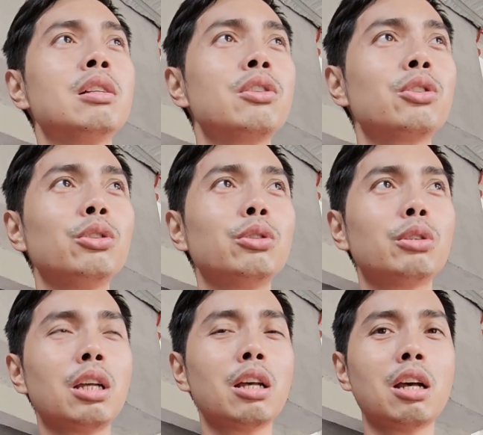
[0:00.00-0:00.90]
So,
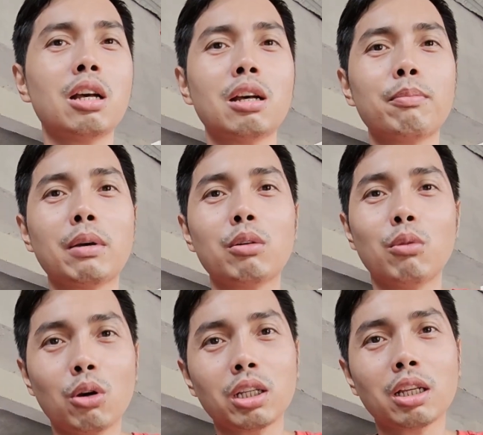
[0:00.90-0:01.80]

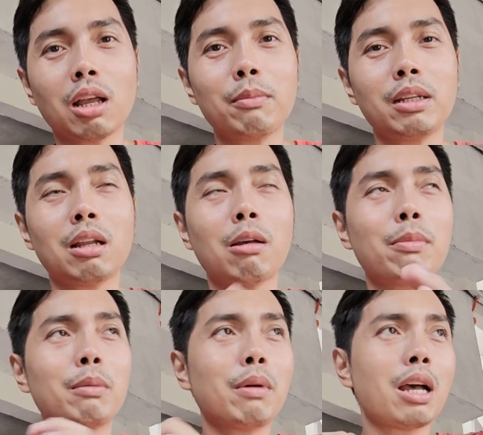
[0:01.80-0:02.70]
nakapag-walking na kami,
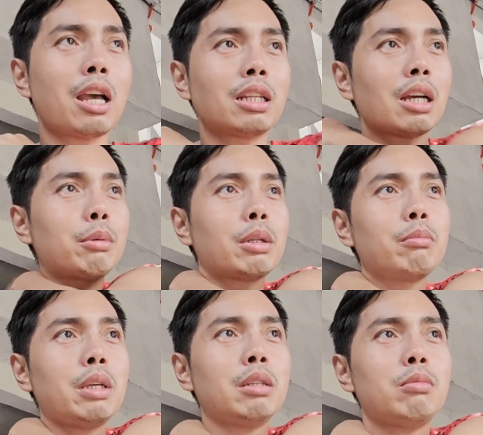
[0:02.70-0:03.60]
nakapagpakain na kami ng
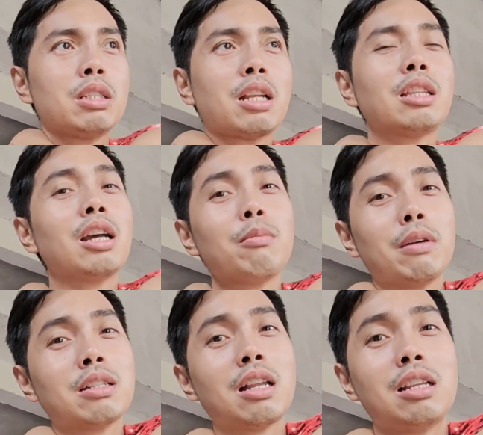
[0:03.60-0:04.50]
babies at
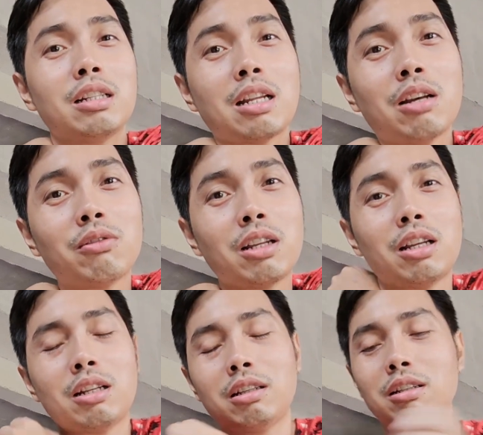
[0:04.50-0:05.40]
nakapagsalang na ako
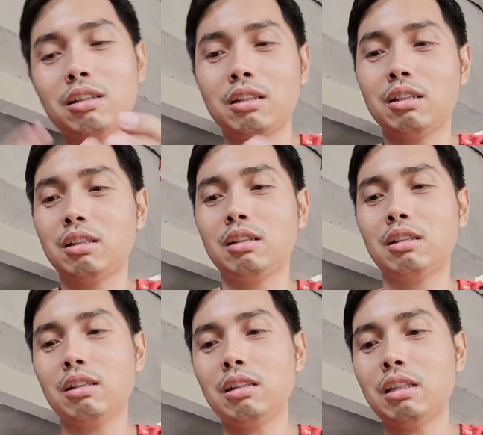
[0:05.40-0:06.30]
ng
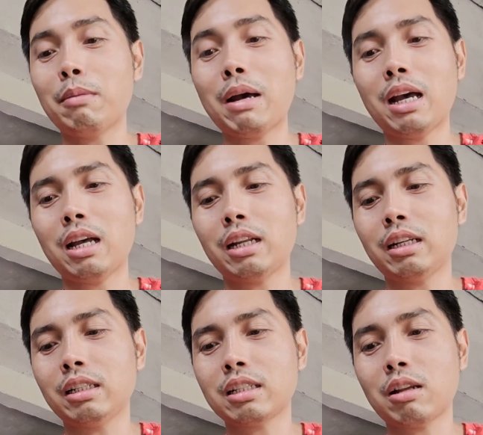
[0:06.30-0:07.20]
labahan
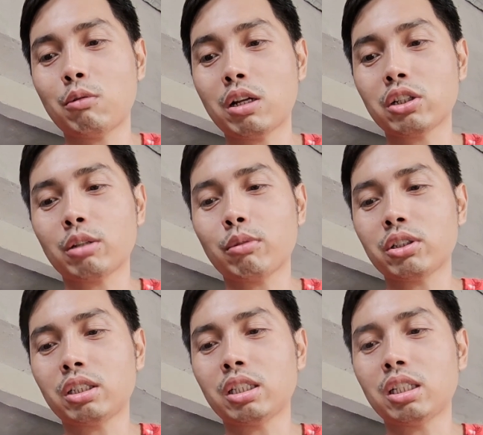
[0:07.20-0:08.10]
sa washing
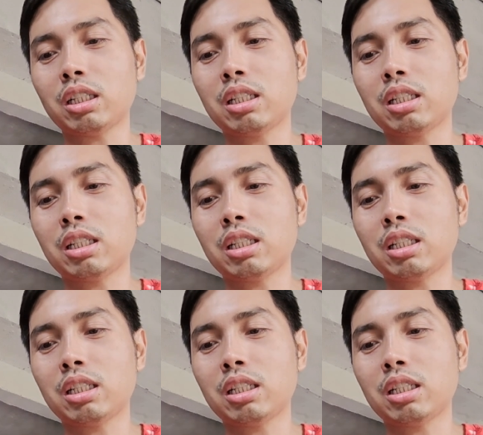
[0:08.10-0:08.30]
machine.